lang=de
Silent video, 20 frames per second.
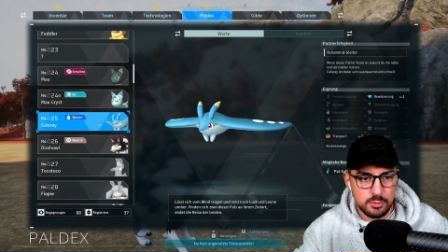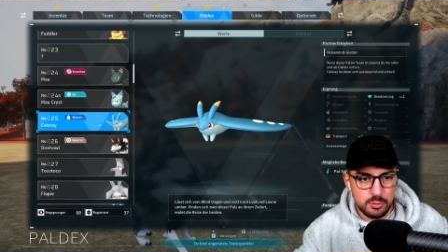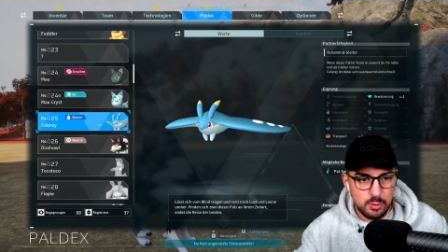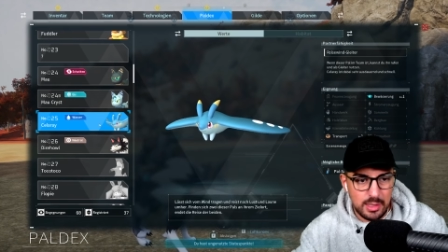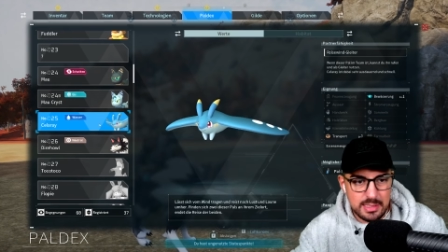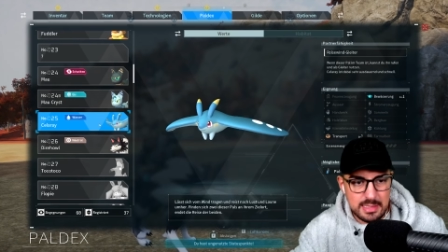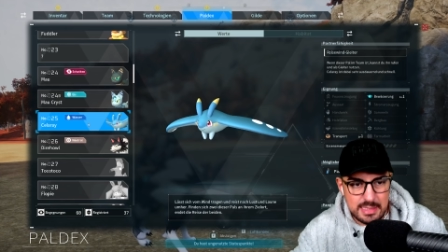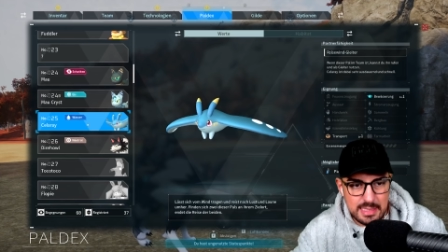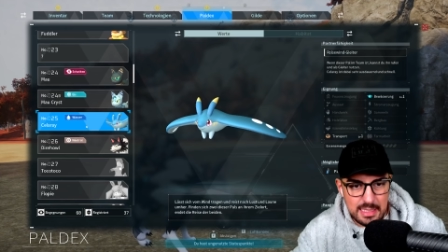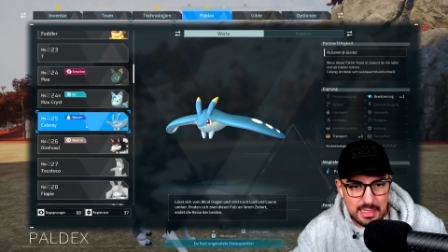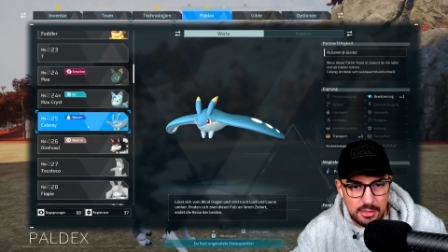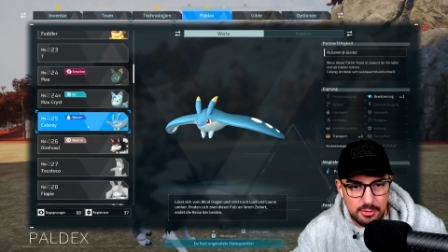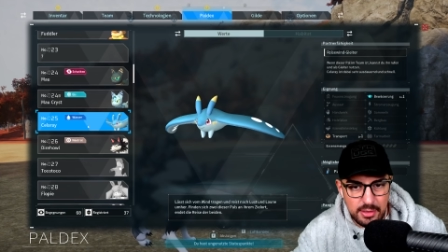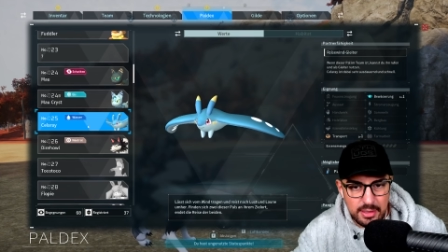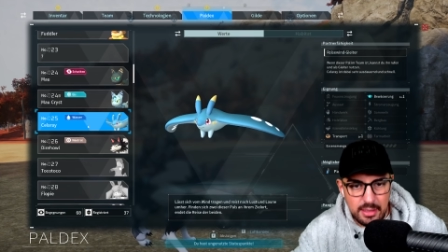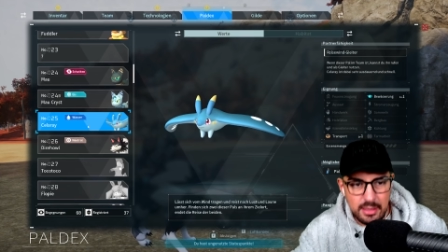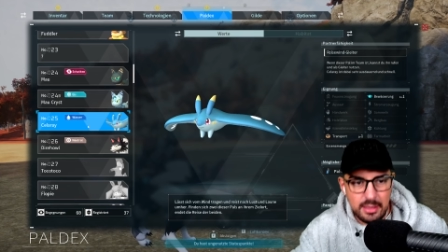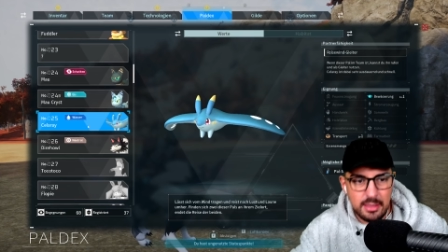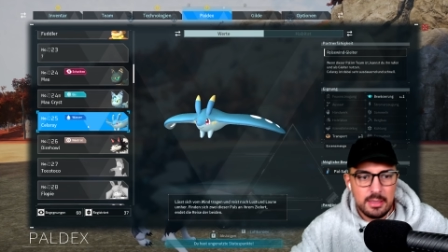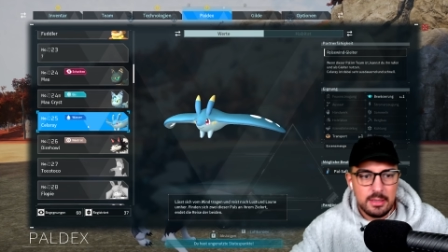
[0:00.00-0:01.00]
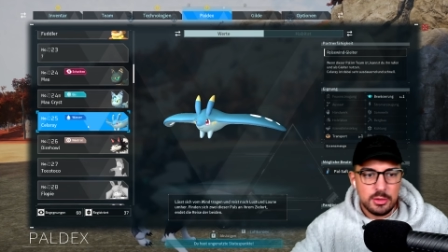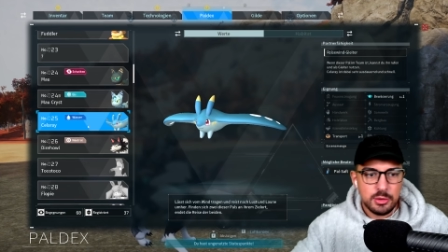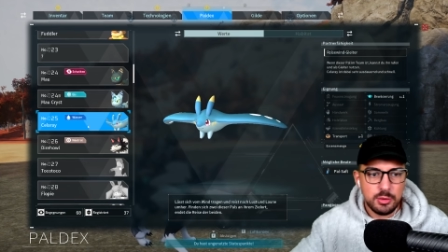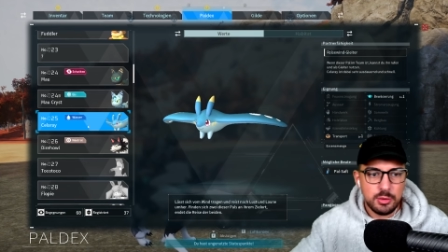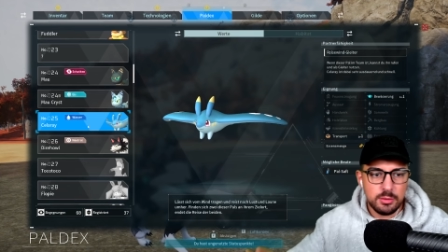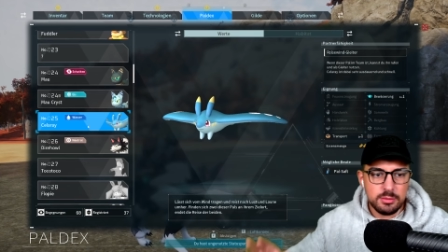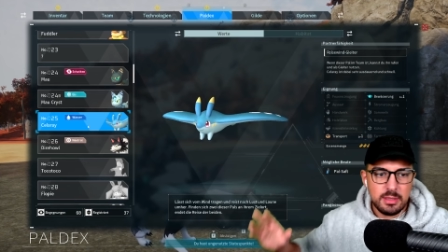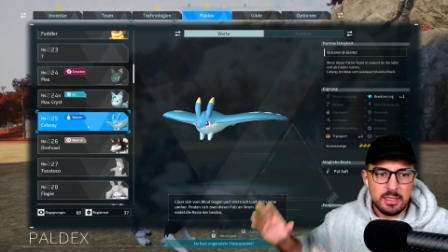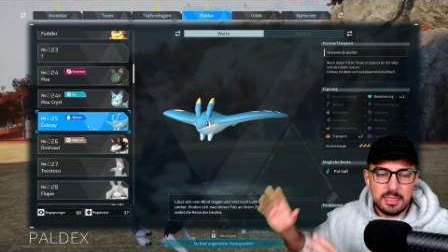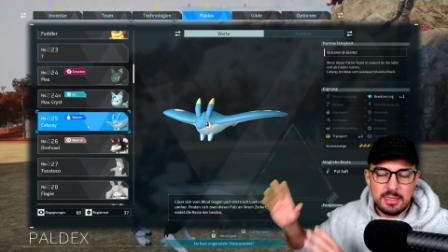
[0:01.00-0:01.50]
du hast Celery
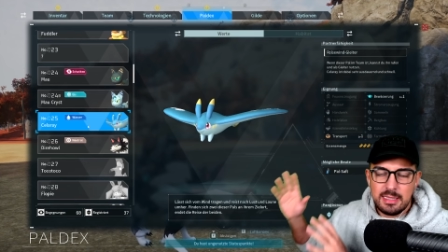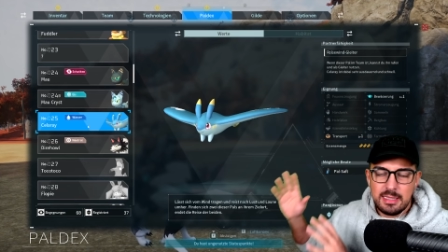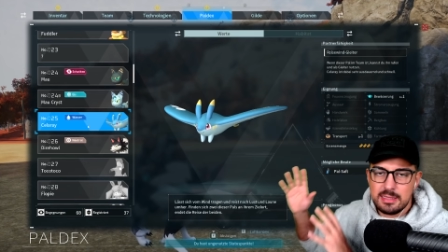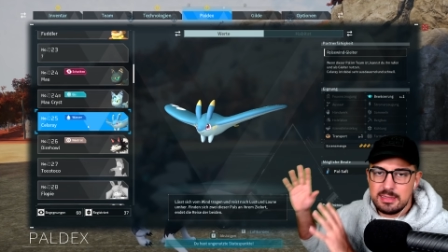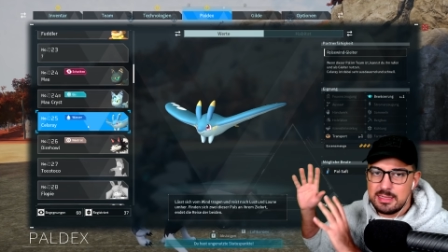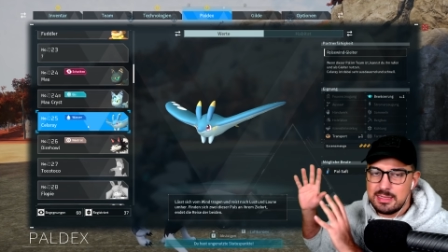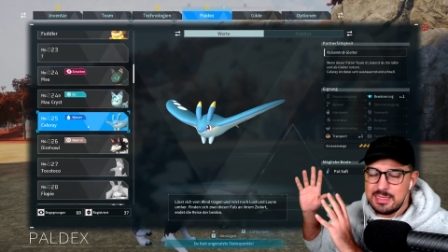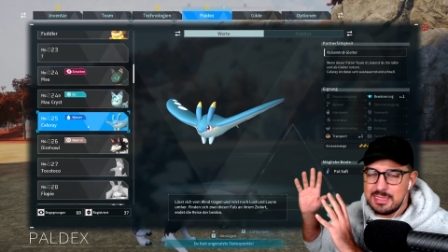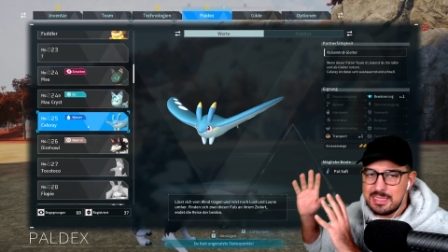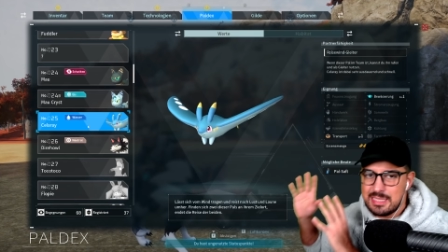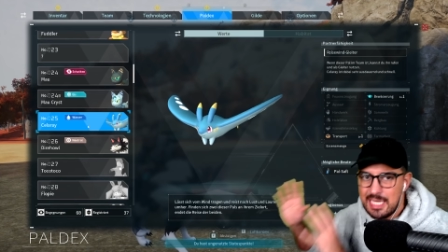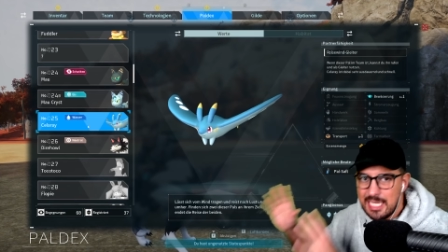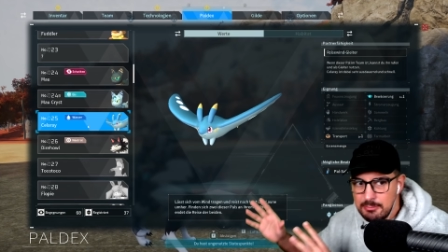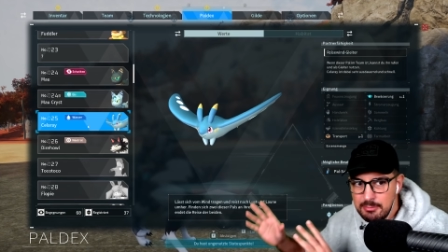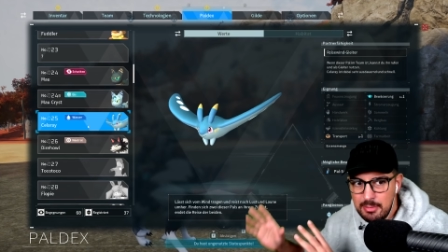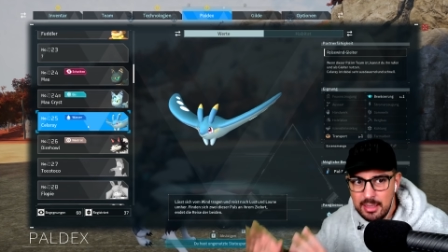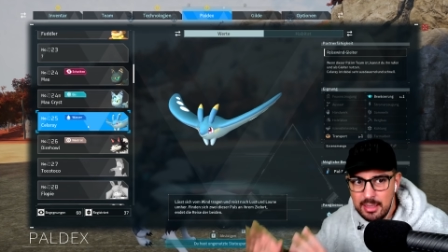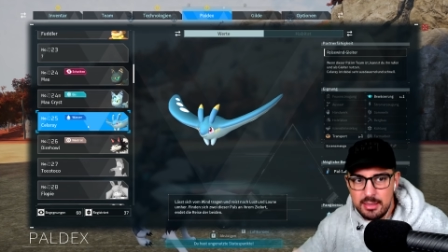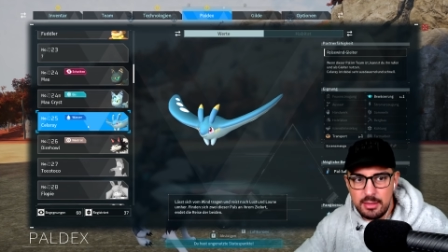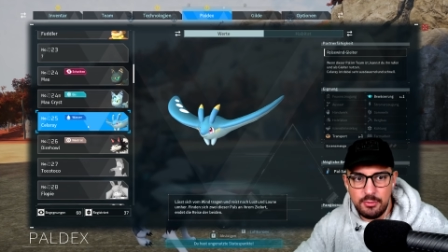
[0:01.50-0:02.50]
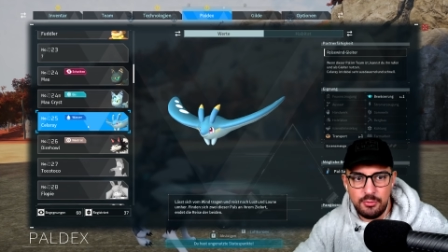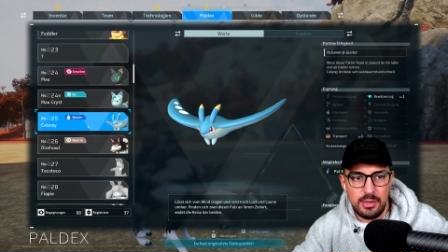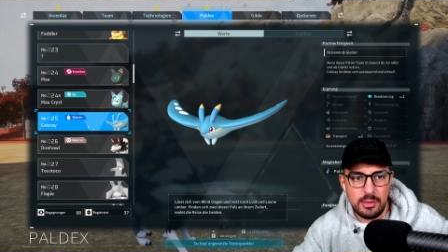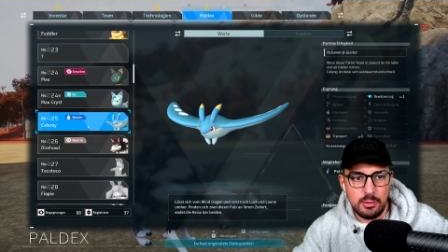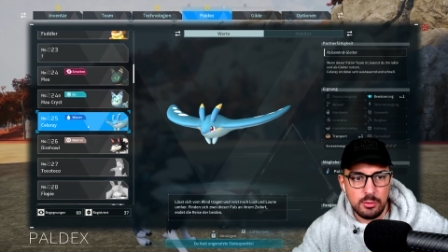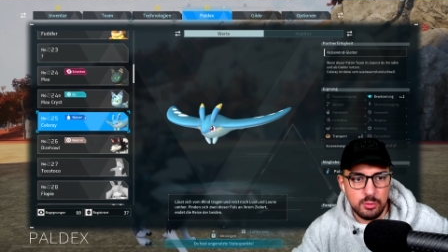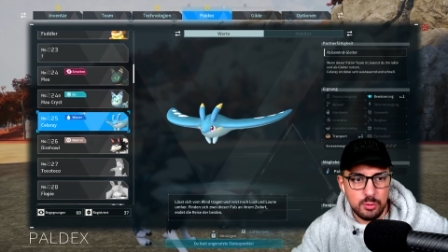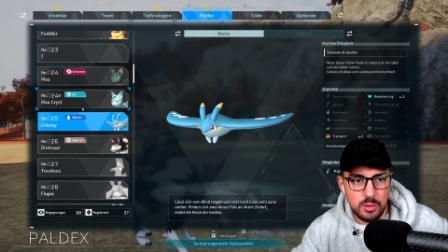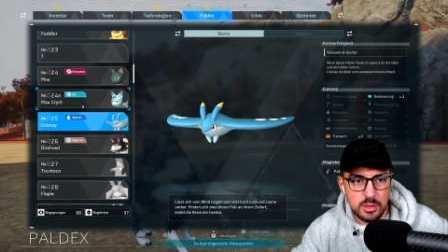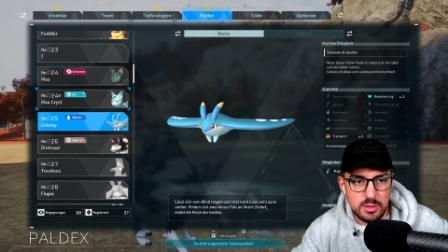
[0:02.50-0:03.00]
schon jetzt 10 Mal gefangen
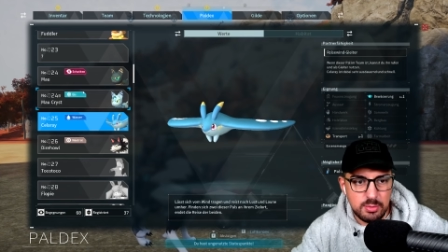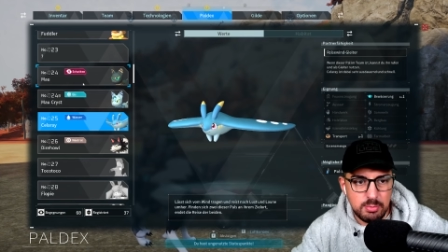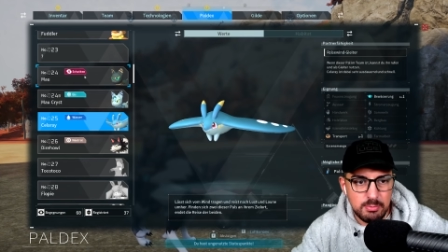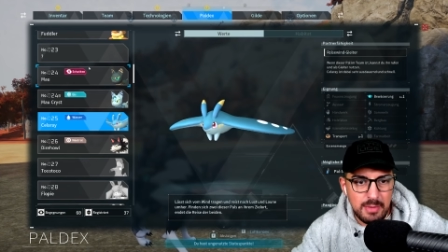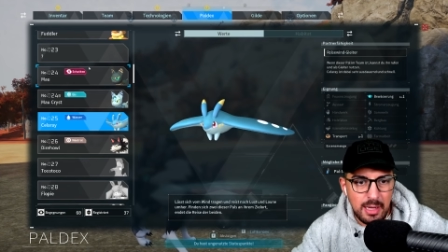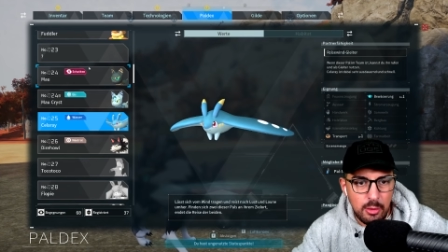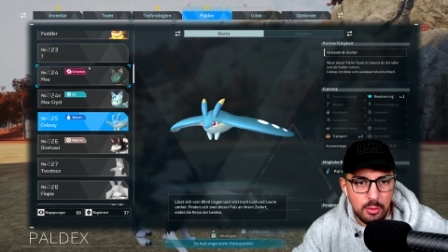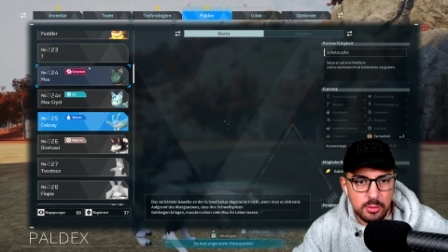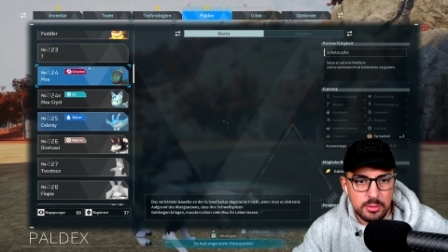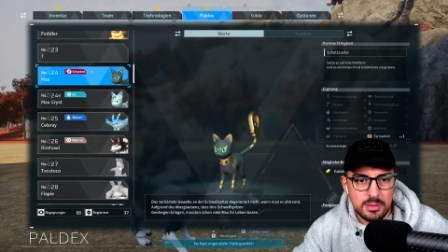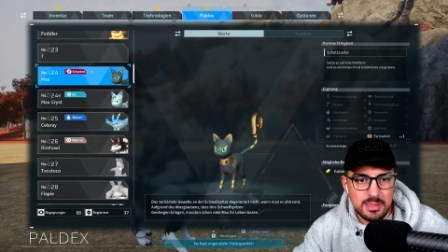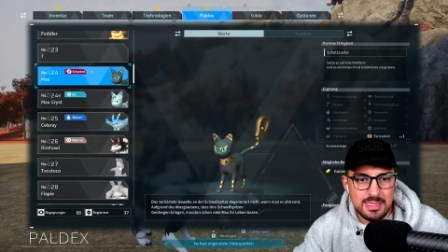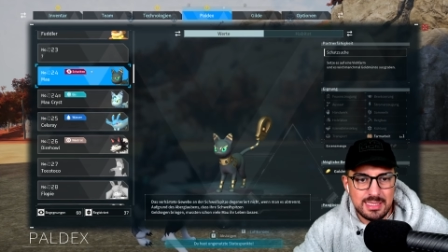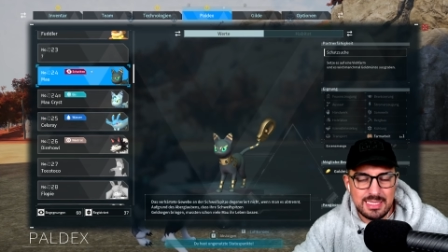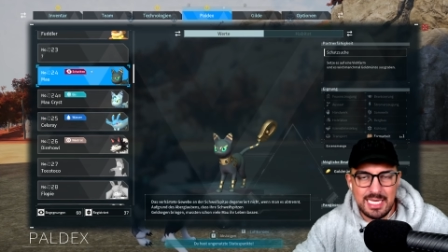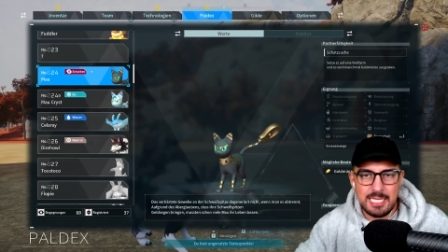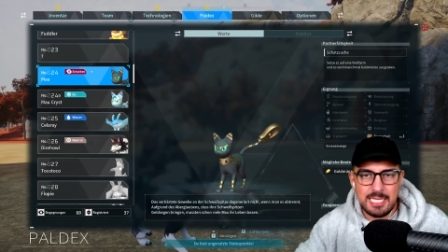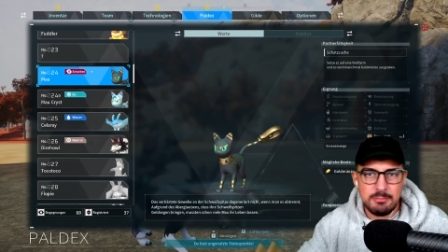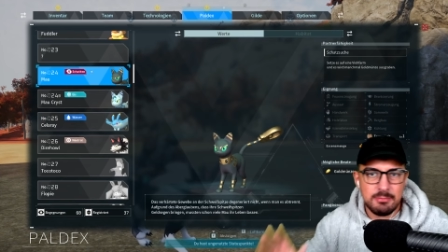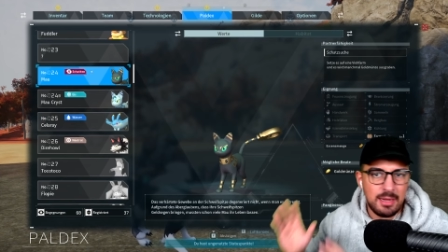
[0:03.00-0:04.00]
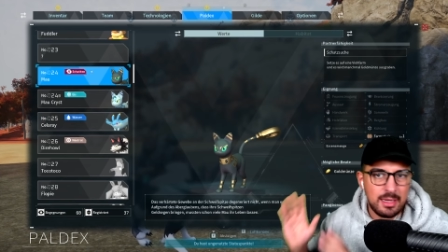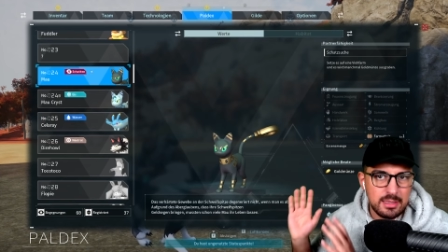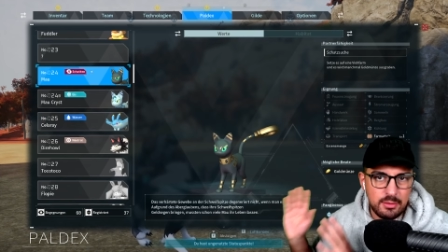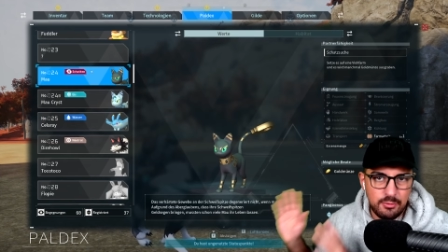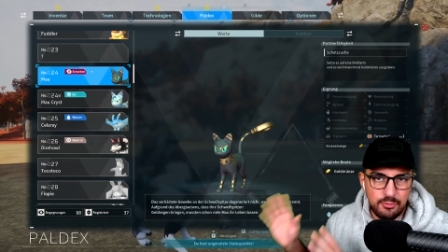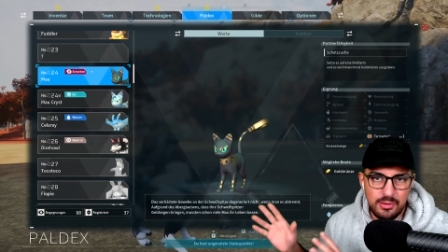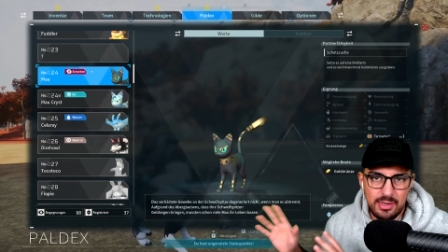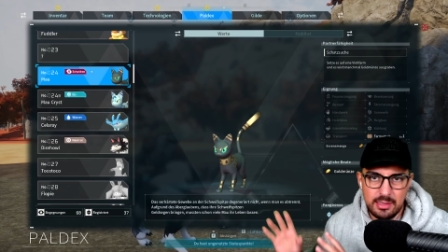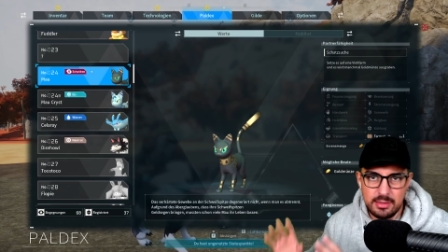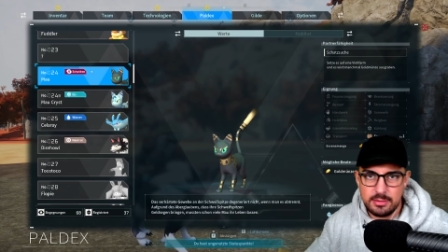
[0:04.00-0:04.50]
und du hast Mau 10 Mal
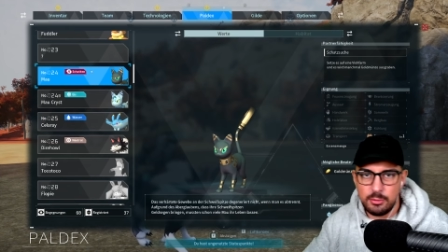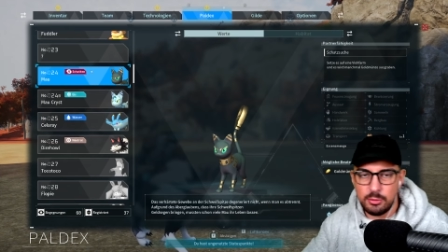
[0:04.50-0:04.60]
gefangen.